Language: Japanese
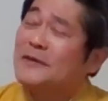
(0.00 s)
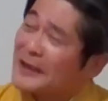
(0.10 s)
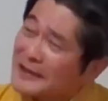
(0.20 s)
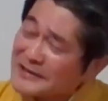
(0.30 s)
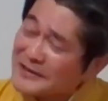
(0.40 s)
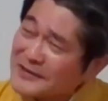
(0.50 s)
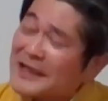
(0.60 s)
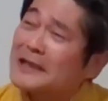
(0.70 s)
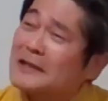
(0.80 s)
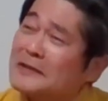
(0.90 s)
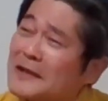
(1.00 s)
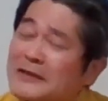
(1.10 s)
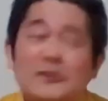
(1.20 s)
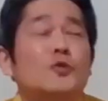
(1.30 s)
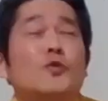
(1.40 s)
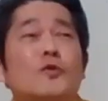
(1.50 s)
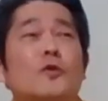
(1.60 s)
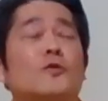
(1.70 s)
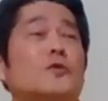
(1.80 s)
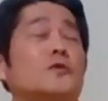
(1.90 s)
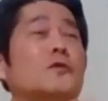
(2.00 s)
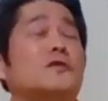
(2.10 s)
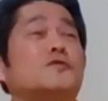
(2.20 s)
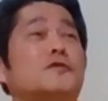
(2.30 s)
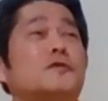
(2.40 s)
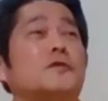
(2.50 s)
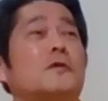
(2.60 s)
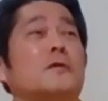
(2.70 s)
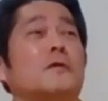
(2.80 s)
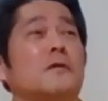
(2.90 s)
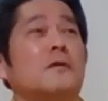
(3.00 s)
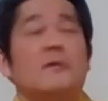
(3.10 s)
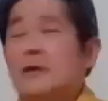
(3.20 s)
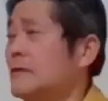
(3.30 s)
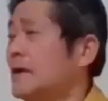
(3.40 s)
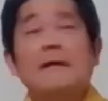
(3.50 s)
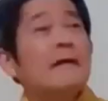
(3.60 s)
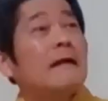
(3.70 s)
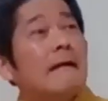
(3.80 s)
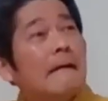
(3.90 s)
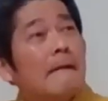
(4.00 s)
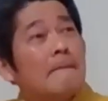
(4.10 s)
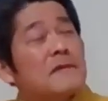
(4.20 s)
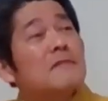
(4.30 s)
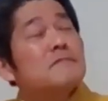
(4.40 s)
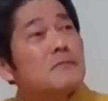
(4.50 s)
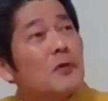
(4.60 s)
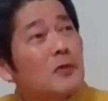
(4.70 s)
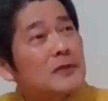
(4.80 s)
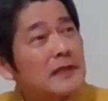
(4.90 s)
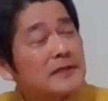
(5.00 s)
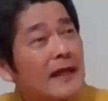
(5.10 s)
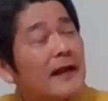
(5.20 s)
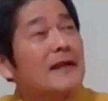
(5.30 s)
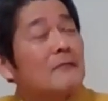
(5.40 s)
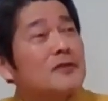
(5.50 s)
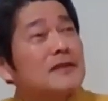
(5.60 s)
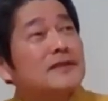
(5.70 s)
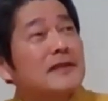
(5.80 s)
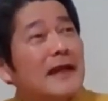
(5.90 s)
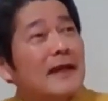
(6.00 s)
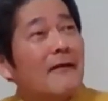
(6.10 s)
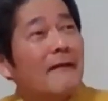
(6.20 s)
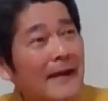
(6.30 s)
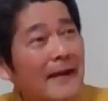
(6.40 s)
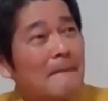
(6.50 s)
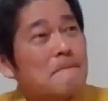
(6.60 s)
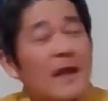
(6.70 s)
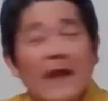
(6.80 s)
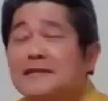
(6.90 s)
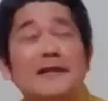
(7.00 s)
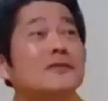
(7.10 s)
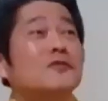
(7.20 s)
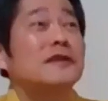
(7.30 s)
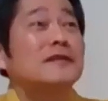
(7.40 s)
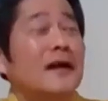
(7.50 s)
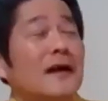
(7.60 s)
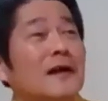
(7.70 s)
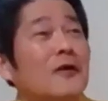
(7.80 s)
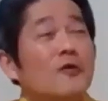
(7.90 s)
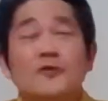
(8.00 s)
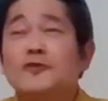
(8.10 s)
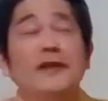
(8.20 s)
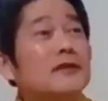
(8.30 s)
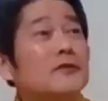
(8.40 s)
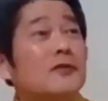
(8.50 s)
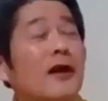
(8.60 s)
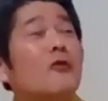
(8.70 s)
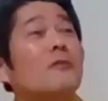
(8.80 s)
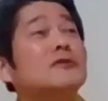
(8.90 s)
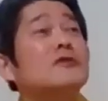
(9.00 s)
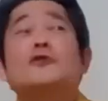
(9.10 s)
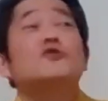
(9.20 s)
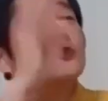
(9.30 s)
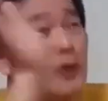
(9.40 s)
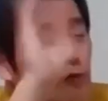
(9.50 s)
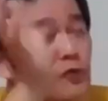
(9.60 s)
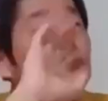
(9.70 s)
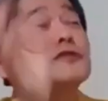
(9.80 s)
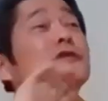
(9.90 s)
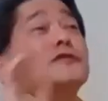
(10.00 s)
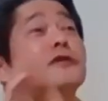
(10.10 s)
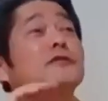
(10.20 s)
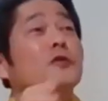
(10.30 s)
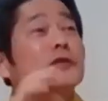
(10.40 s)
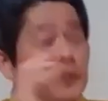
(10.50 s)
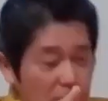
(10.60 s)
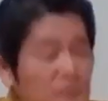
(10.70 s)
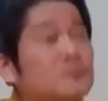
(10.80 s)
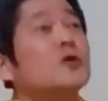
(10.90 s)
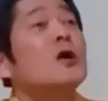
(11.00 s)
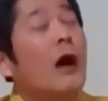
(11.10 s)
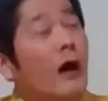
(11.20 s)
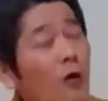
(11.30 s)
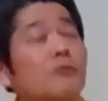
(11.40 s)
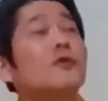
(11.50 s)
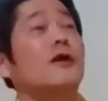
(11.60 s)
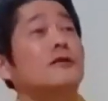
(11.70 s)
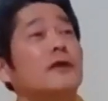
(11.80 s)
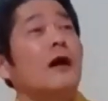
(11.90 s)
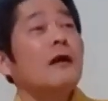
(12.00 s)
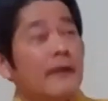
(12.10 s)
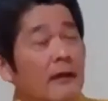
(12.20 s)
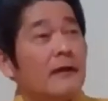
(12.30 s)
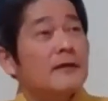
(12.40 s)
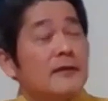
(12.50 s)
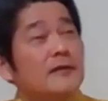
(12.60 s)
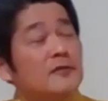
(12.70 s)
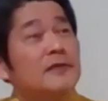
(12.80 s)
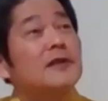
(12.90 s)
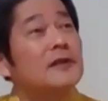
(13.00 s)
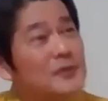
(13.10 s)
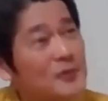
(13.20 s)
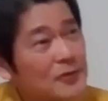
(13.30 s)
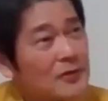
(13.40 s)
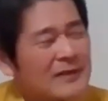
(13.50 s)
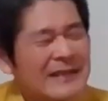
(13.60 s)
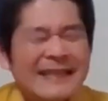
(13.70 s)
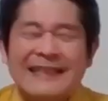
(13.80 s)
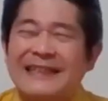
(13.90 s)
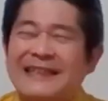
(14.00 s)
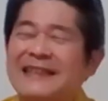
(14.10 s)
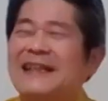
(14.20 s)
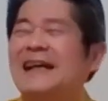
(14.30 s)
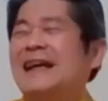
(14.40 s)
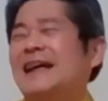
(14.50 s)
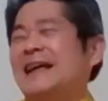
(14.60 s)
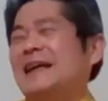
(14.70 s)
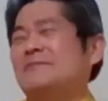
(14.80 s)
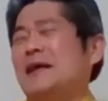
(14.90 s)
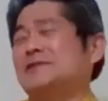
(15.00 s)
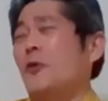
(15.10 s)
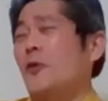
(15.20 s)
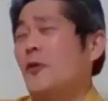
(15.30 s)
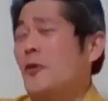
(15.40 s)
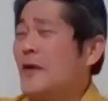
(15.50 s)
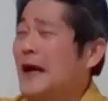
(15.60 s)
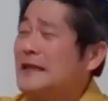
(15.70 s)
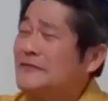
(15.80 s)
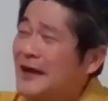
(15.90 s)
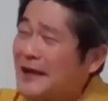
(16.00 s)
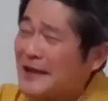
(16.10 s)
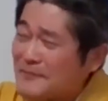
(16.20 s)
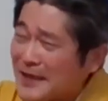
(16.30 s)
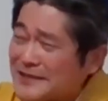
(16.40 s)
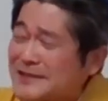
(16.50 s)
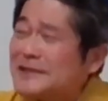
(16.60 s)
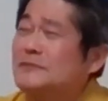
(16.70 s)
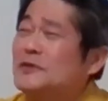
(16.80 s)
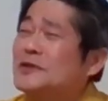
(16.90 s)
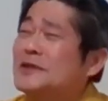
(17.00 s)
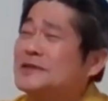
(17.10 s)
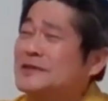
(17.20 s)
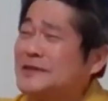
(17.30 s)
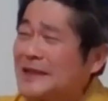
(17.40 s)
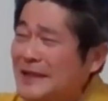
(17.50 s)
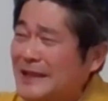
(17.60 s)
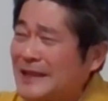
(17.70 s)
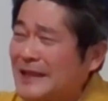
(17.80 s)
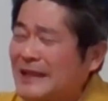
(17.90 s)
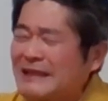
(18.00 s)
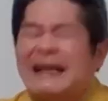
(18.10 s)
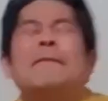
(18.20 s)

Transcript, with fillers: これ以上避けるわけ。そんなこと言わずによ。ほらほら。あ、天秤も持ってきて、荒菜持ってきてんだよ。な。買ったでさ、小僧さんにこれ運ばせるのはそんなことをさせやしないんだ俺たちが全部運ぶからさ。ね。えー、それで、ちょいと。いやー、まあ、そうは言われましてもですね。い